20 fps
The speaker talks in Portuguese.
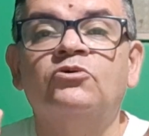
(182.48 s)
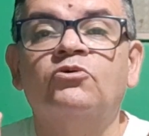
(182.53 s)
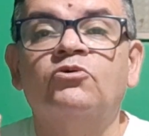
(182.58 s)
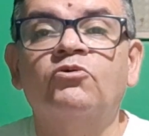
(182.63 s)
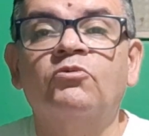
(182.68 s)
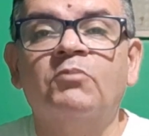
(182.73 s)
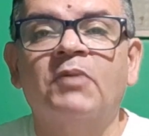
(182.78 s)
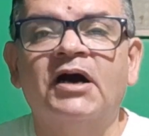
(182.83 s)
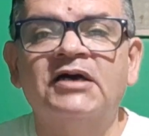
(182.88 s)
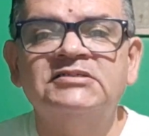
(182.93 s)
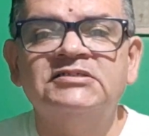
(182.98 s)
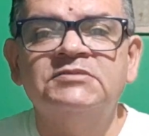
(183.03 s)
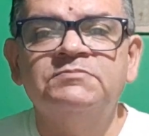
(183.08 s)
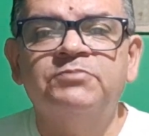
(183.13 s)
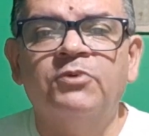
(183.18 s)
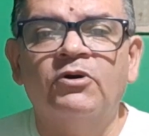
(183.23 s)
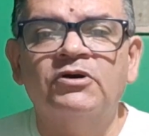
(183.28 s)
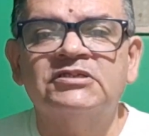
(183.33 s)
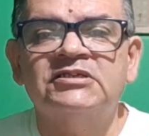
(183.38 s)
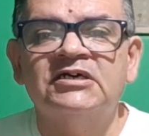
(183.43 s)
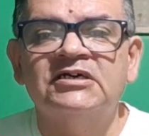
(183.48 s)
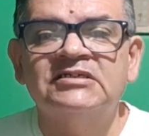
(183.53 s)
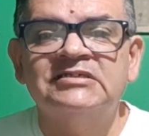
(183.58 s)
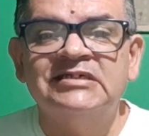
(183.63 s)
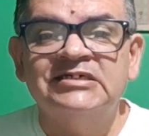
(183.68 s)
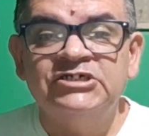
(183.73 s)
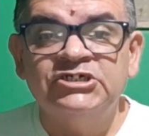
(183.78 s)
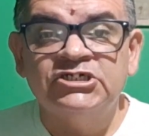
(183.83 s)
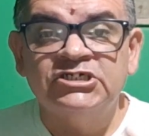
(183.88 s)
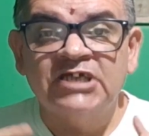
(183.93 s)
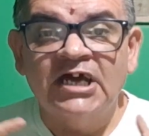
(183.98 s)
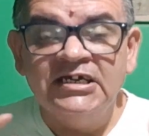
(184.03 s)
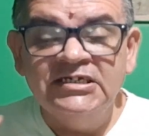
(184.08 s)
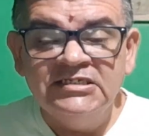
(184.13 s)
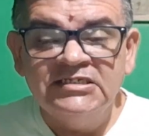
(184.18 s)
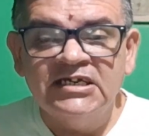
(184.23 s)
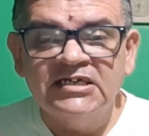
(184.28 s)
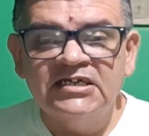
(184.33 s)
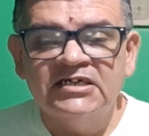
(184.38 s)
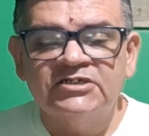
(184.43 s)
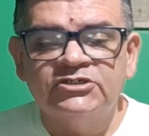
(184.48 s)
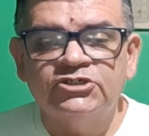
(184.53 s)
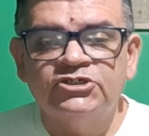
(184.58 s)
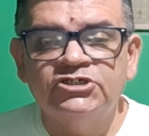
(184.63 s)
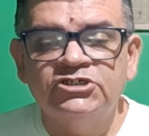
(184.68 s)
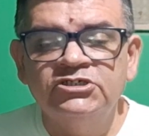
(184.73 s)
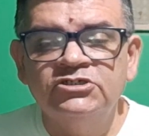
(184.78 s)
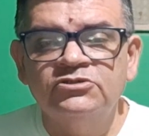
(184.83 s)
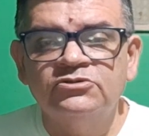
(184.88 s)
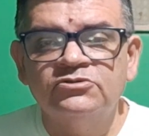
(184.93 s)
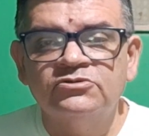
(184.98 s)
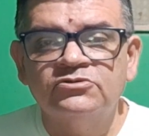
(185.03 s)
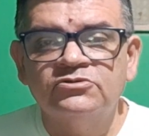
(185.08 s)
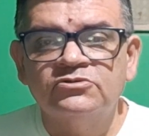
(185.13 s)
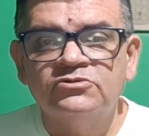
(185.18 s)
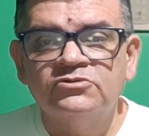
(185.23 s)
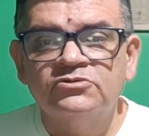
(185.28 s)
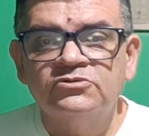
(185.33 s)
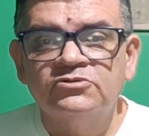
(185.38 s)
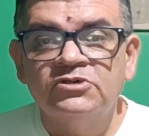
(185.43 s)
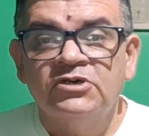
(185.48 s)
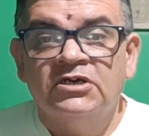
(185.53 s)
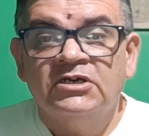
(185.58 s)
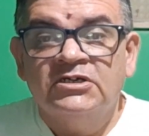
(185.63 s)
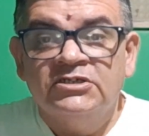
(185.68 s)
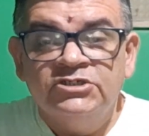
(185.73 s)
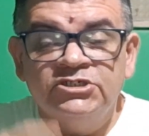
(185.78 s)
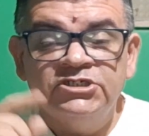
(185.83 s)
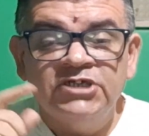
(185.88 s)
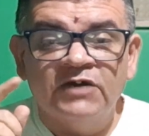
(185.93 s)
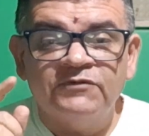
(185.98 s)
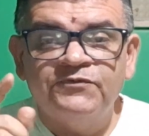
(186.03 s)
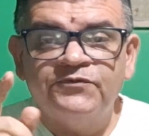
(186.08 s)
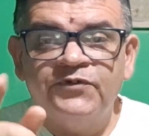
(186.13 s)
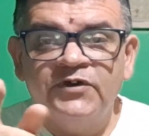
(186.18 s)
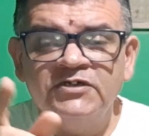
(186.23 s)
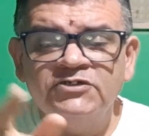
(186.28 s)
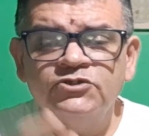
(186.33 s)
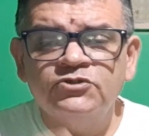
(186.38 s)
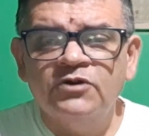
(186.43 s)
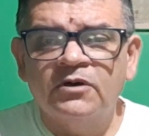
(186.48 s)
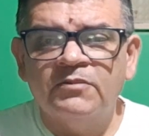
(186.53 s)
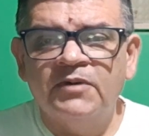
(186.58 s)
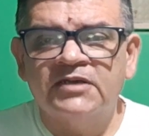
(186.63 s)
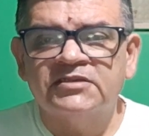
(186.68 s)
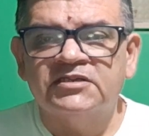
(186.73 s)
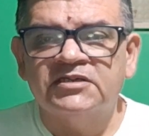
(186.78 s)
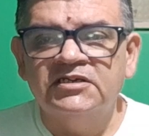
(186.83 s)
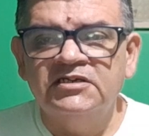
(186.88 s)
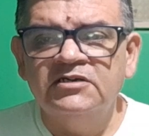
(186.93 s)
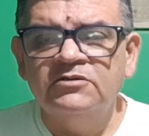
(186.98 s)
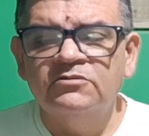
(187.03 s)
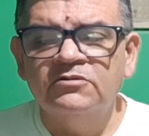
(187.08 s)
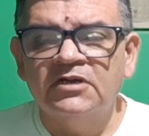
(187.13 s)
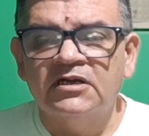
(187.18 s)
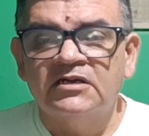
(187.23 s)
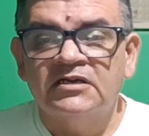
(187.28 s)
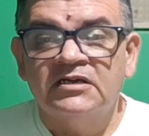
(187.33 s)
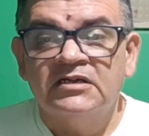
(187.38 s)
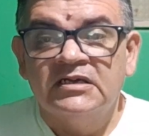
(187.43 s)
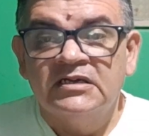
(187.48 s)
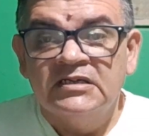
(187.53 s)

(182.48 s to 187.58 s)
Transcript: o mais importante, está interagindo já fez sua matrícula?